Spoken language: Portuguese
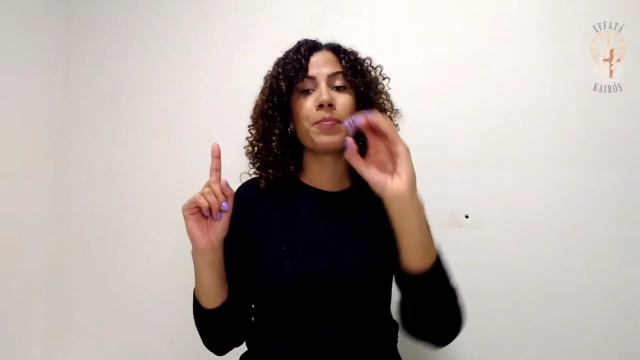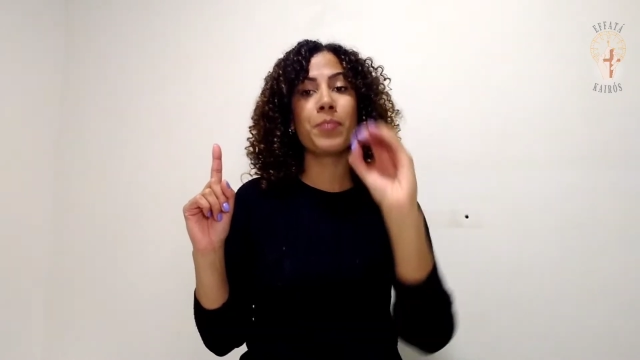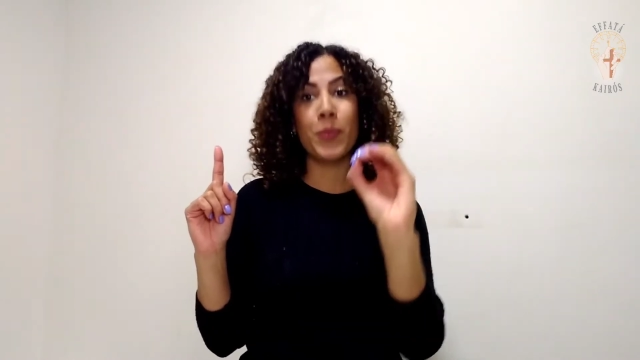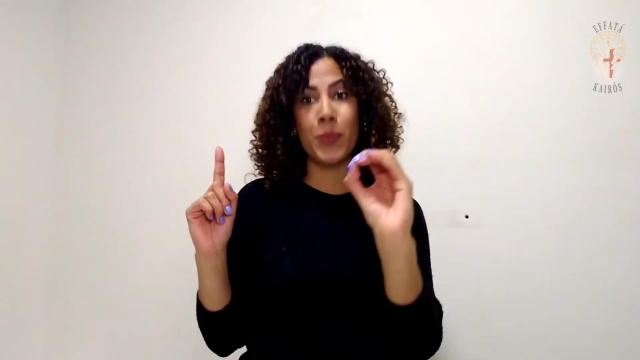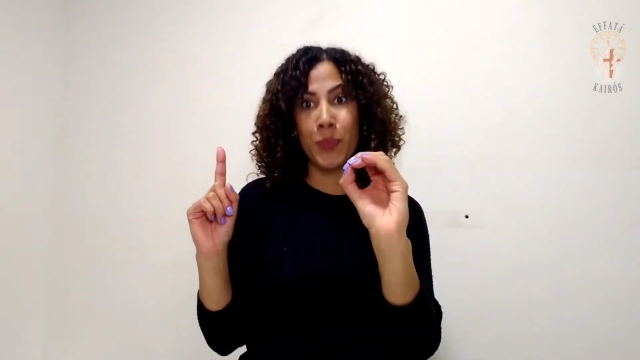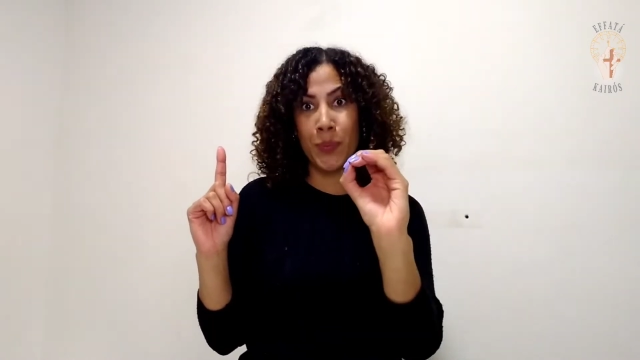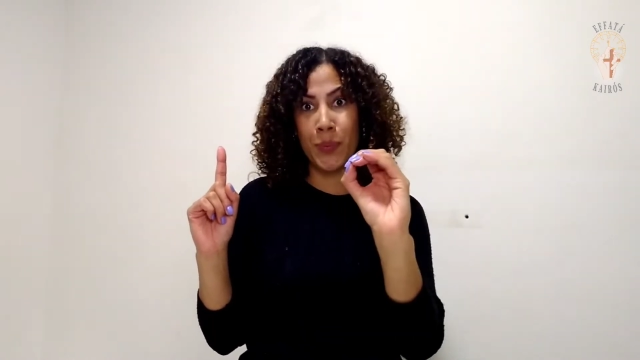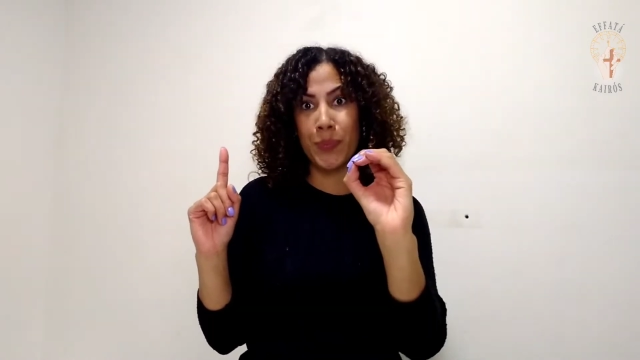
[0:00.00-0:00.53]

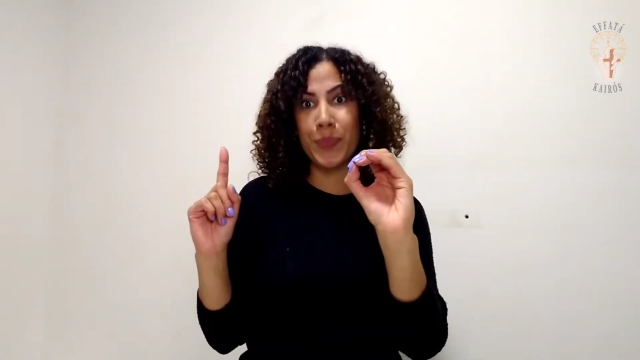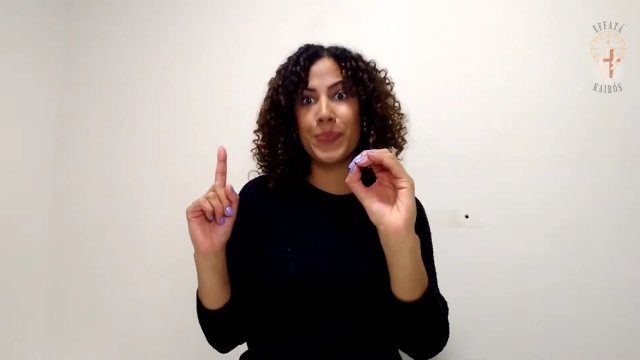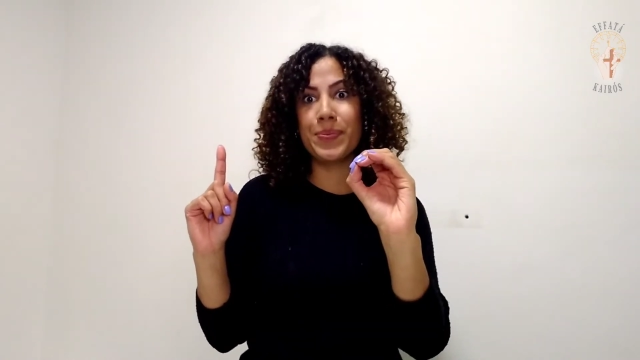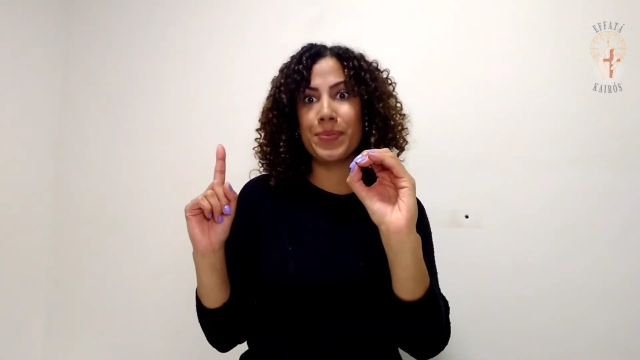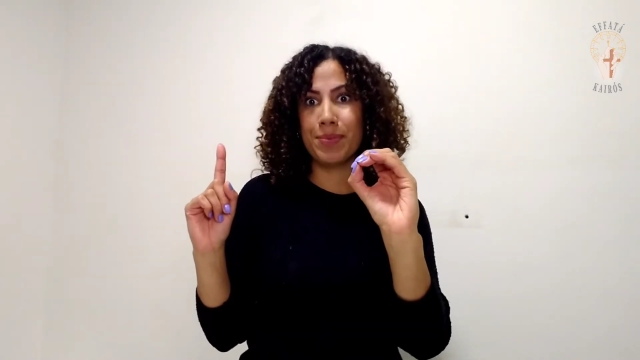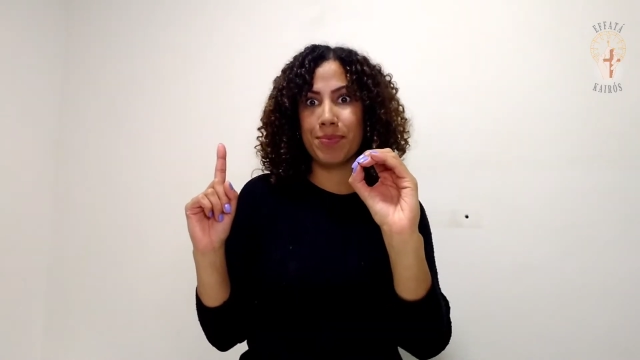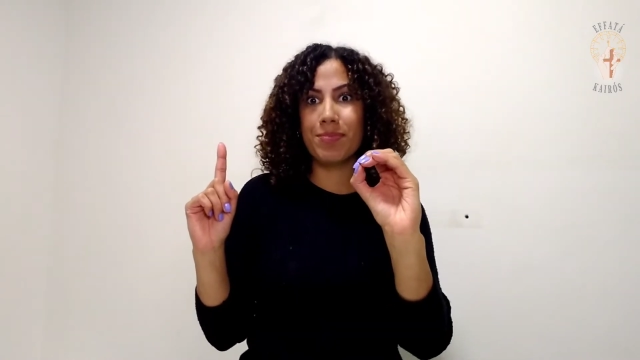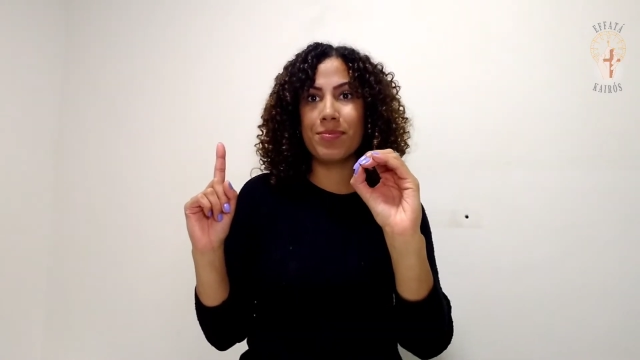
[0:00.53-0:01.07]
prisão.
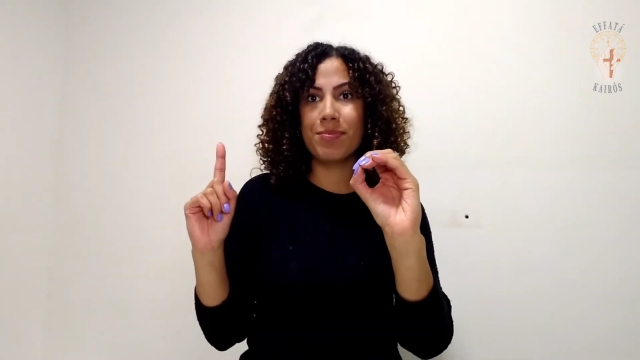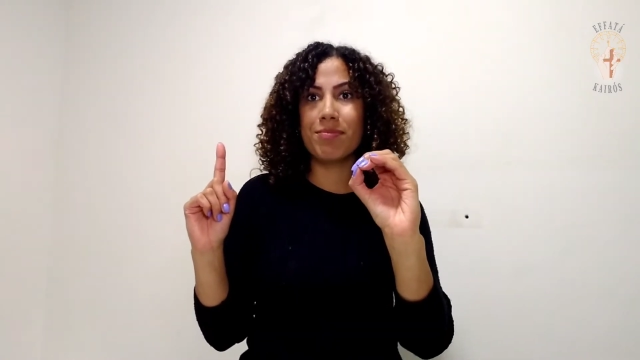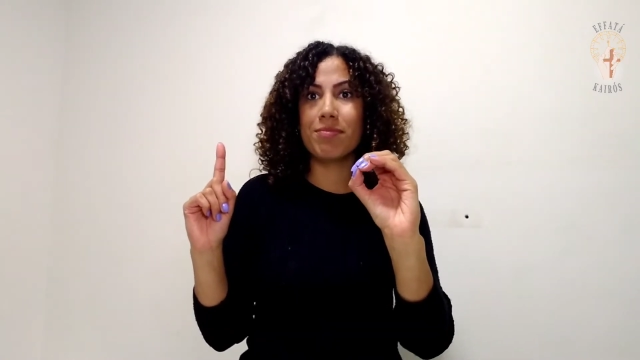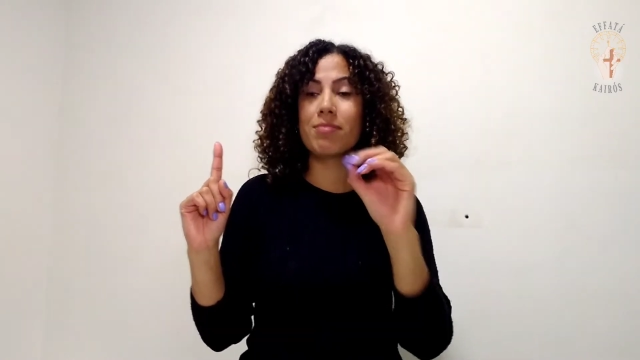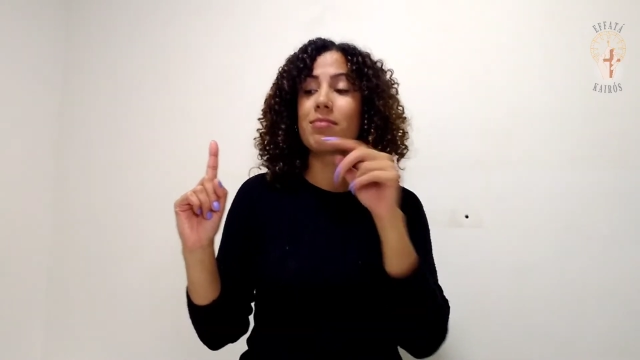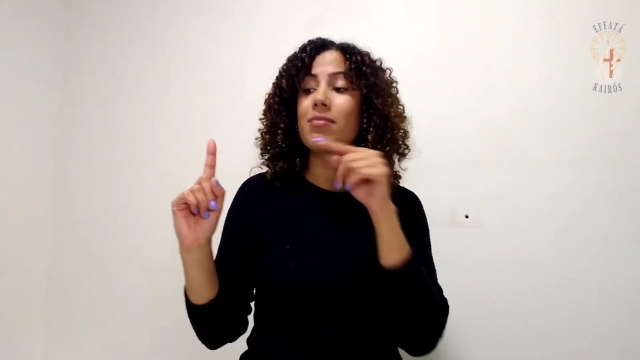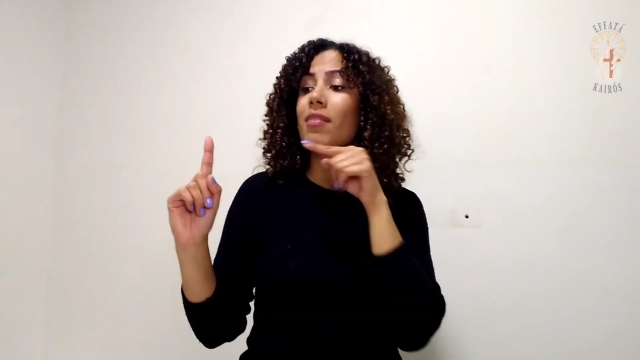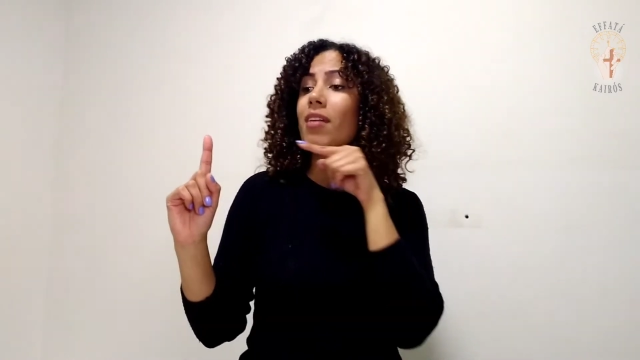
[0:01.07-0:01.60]

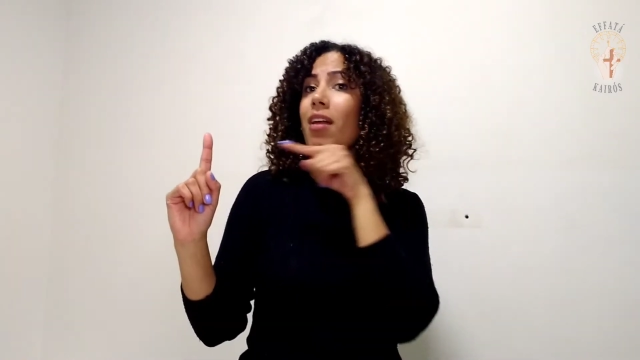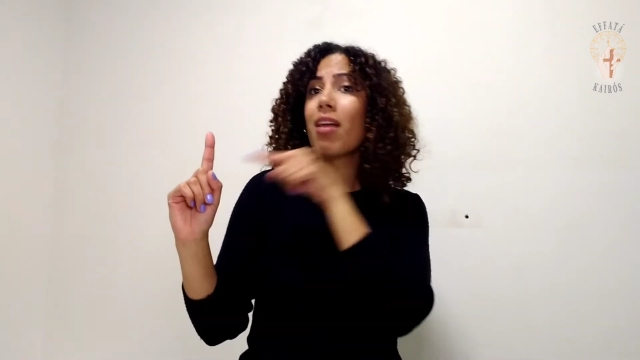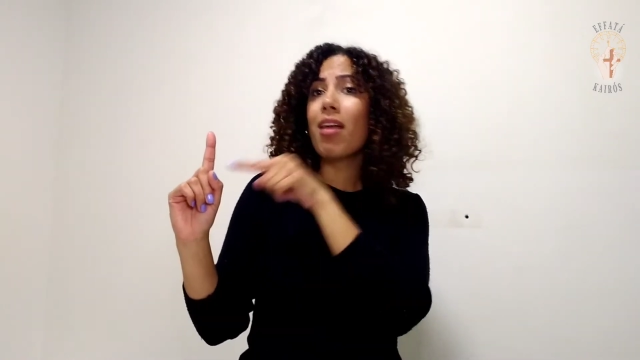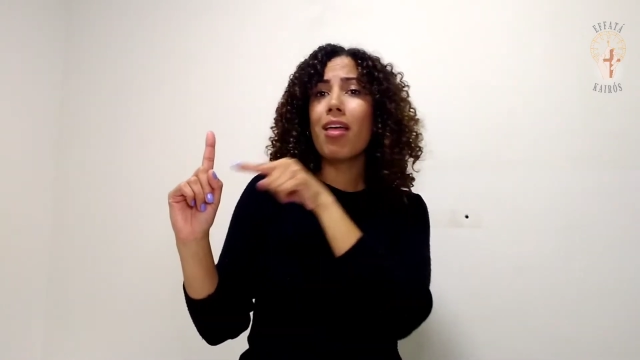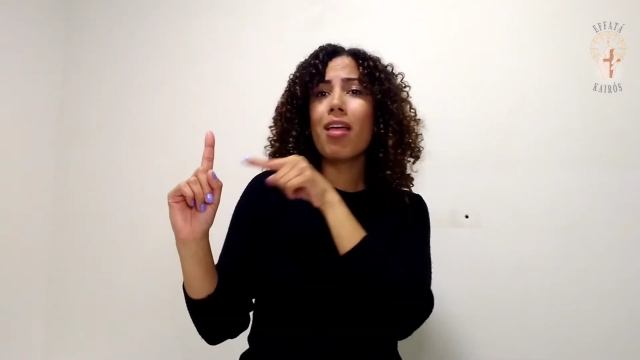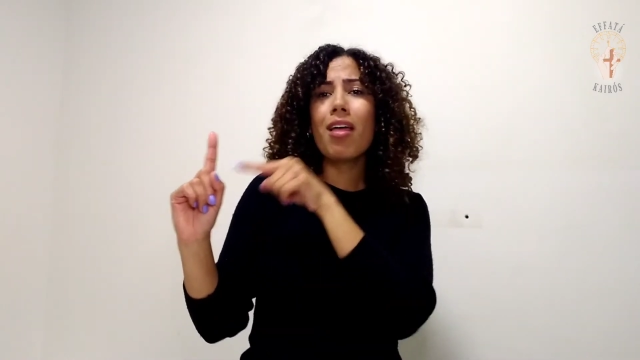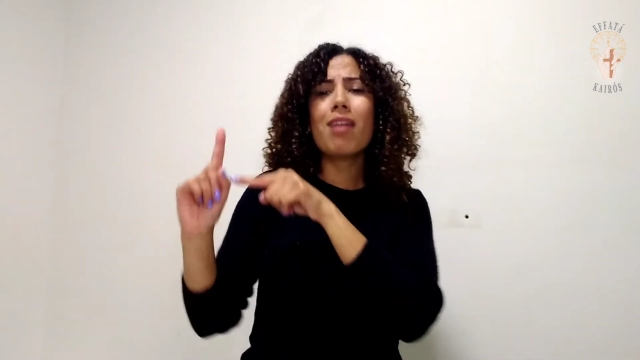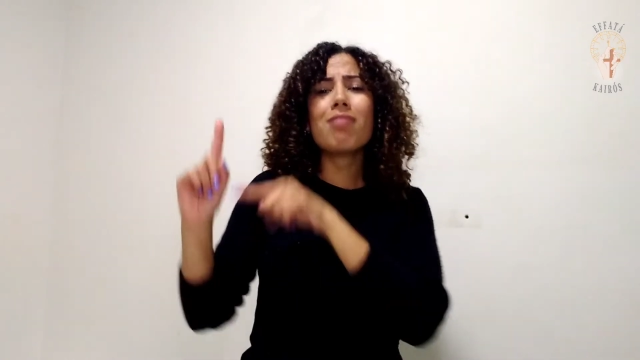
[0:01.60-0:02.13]

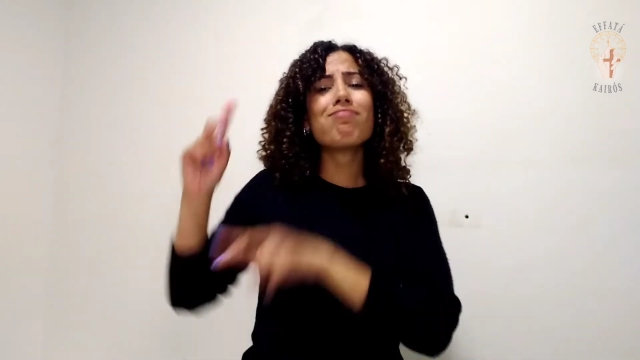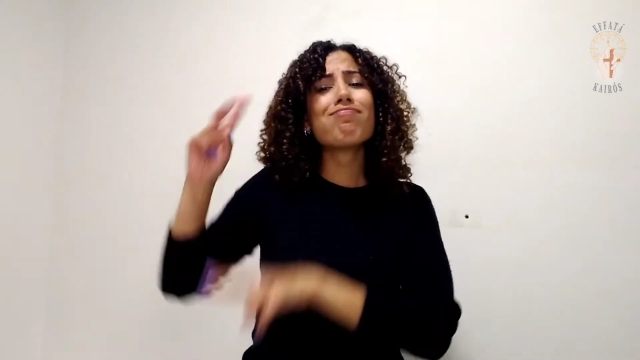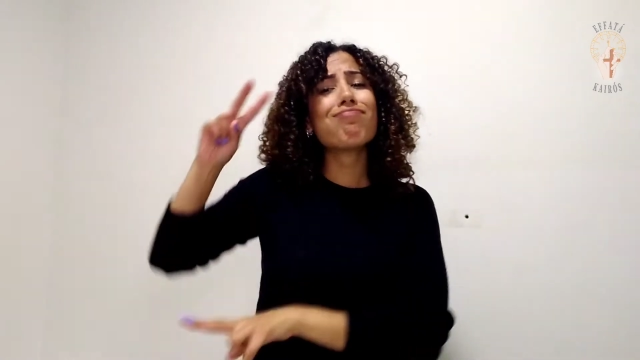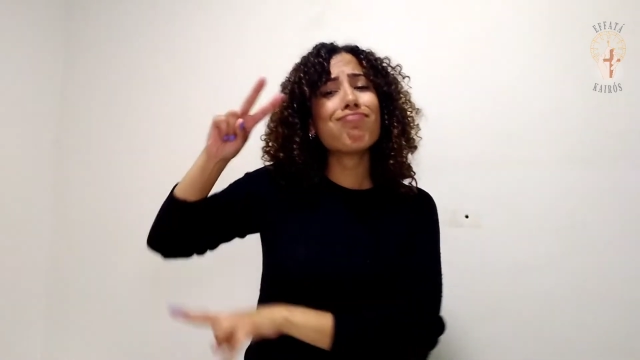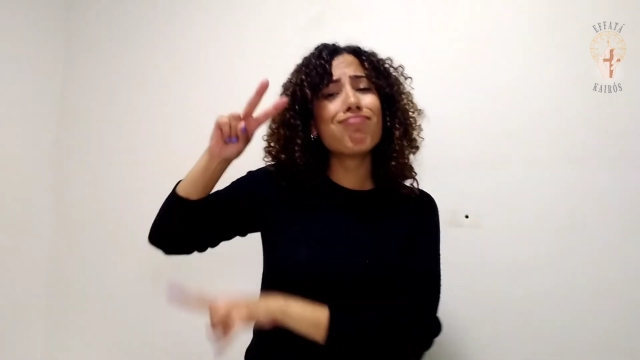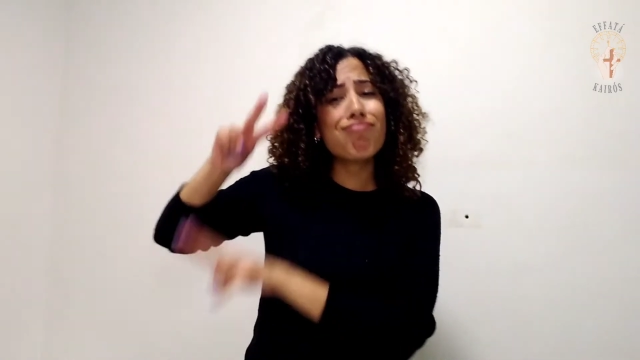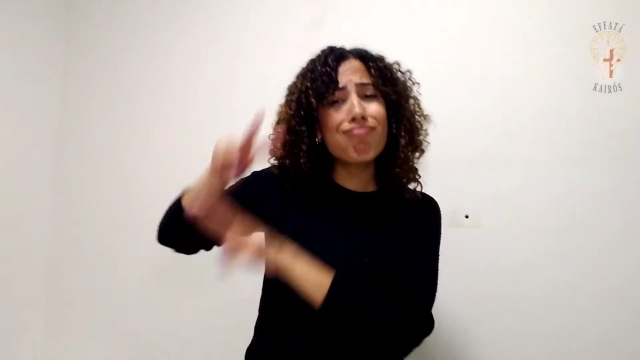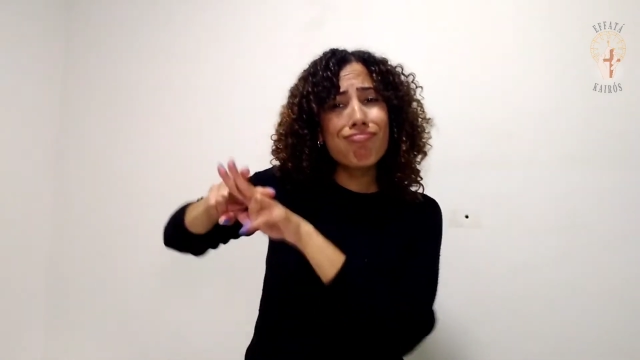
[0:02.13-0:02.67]

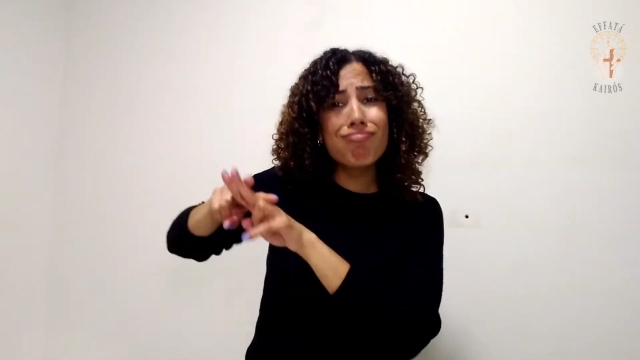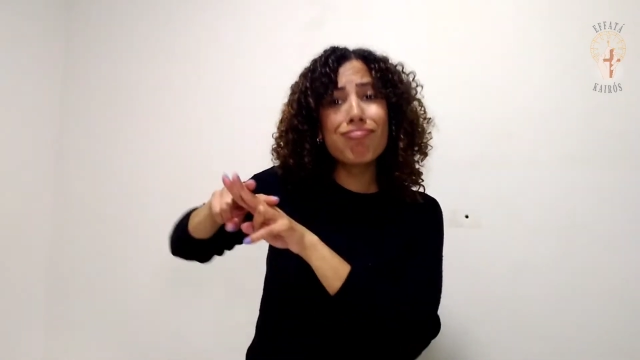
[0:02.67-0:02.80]
Onésimo.